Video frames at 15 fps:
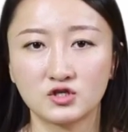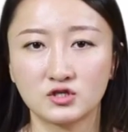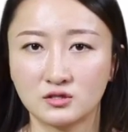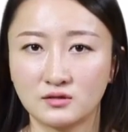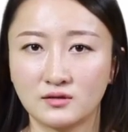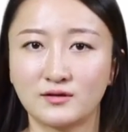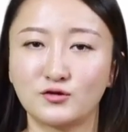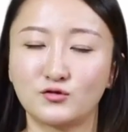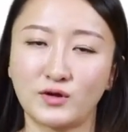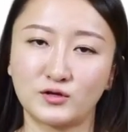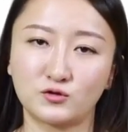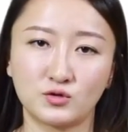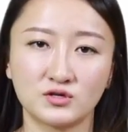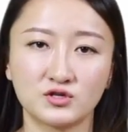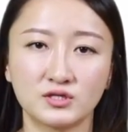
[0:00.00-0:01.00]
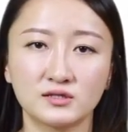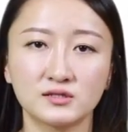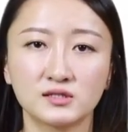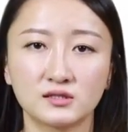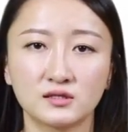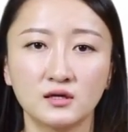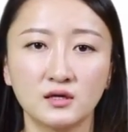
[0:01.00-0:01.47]
室内的软装升
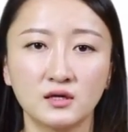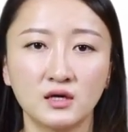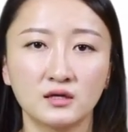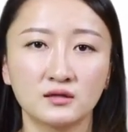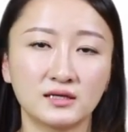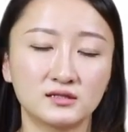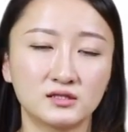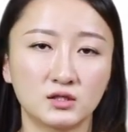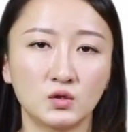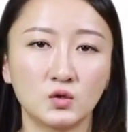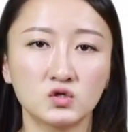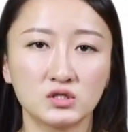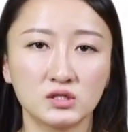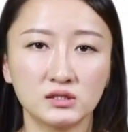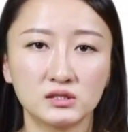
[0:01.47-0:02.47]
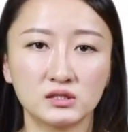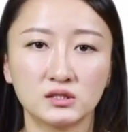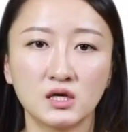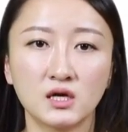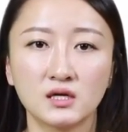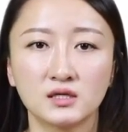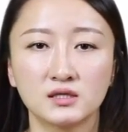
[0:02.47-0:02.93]
级，那结构升
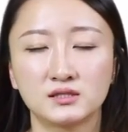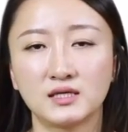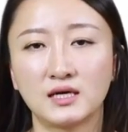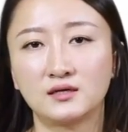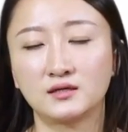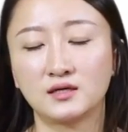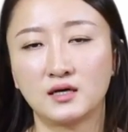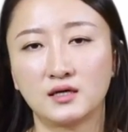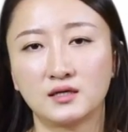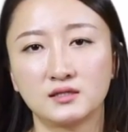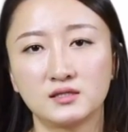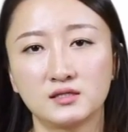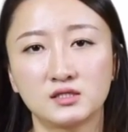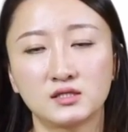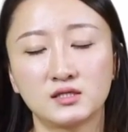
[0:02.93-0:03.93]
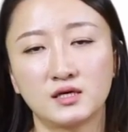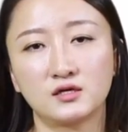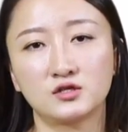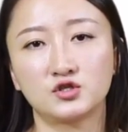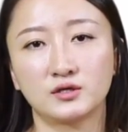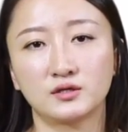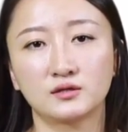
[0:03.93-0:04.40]
级像啊一
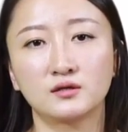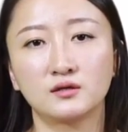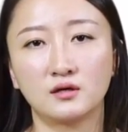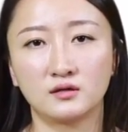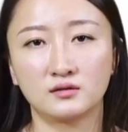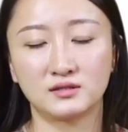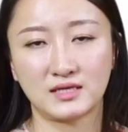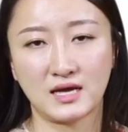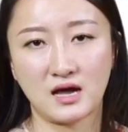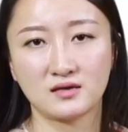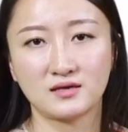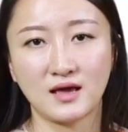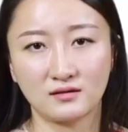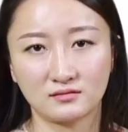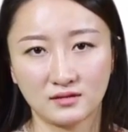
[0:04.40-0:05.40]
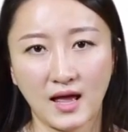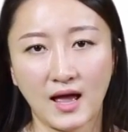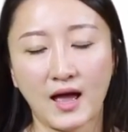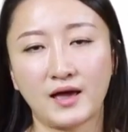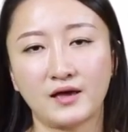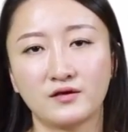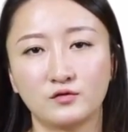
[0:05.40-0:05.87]
些这个加阳
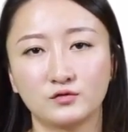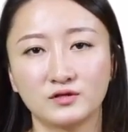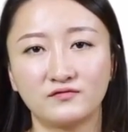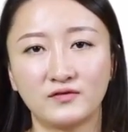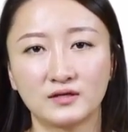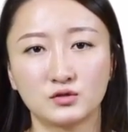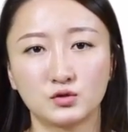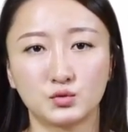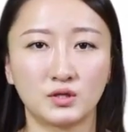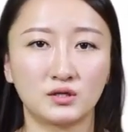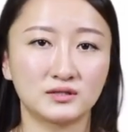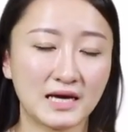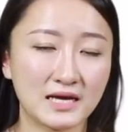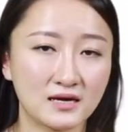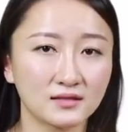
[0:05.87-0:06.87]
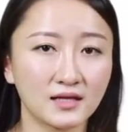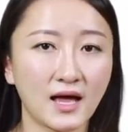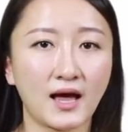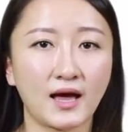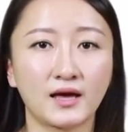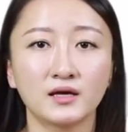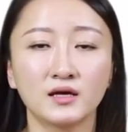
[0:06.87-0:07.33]
台，有些房子需要加阳
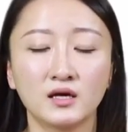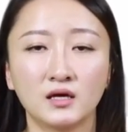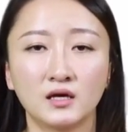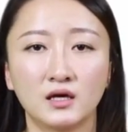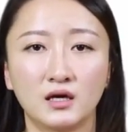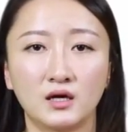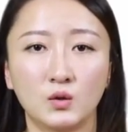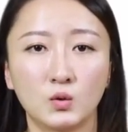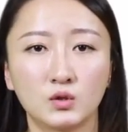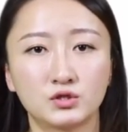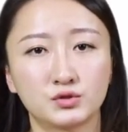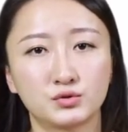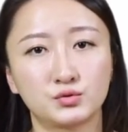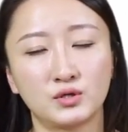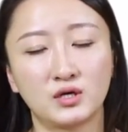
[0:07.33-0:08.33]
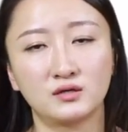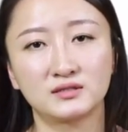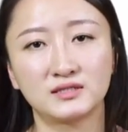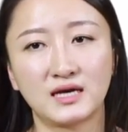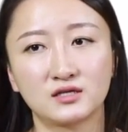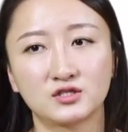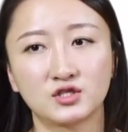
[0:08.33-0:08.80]
台啊，或者需要
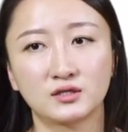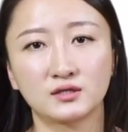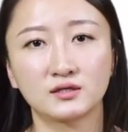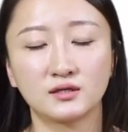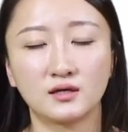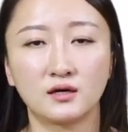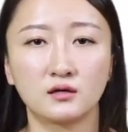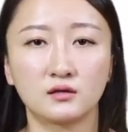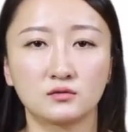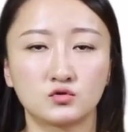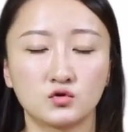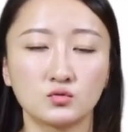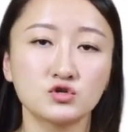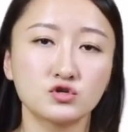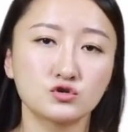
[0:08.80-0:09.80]
加这个中